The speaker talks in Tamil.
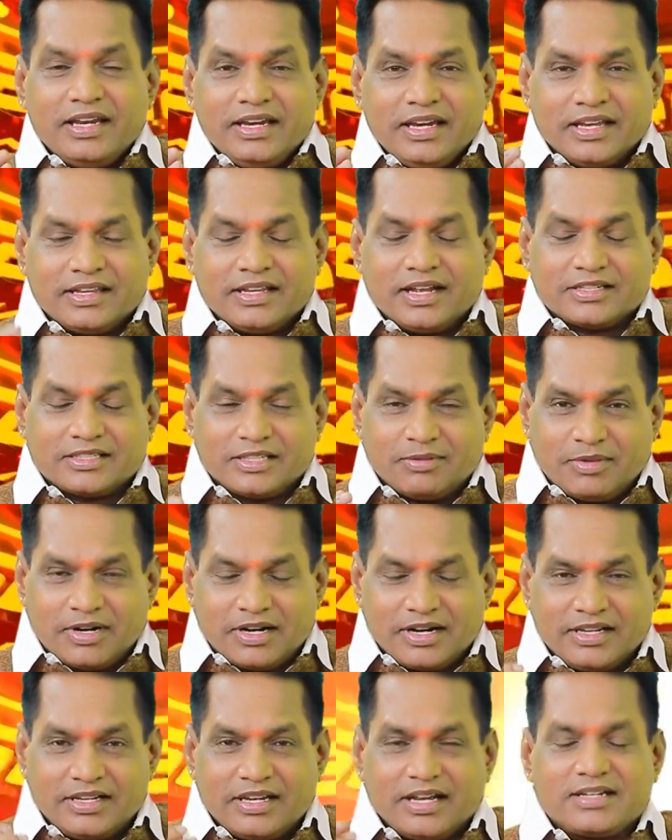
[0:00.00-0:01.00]
யதார்த்தமான
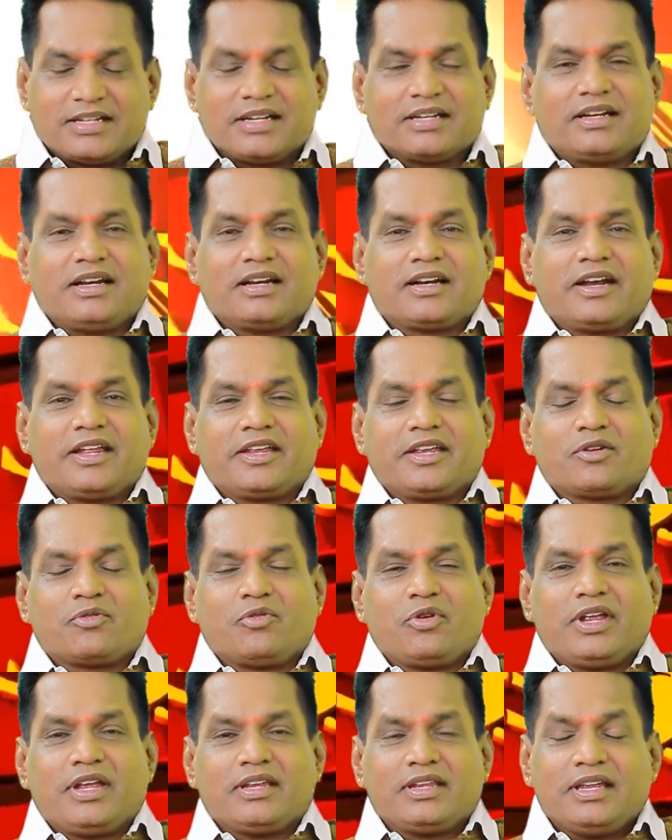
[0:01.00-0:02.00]
ஏற்றங்கள்
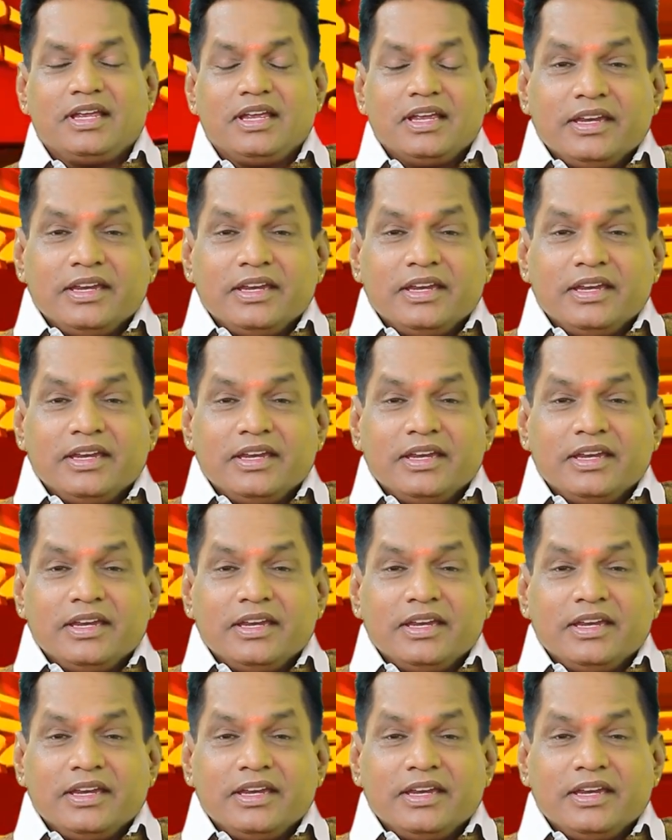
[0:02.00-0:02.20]
கிடைக்கக்கூடியது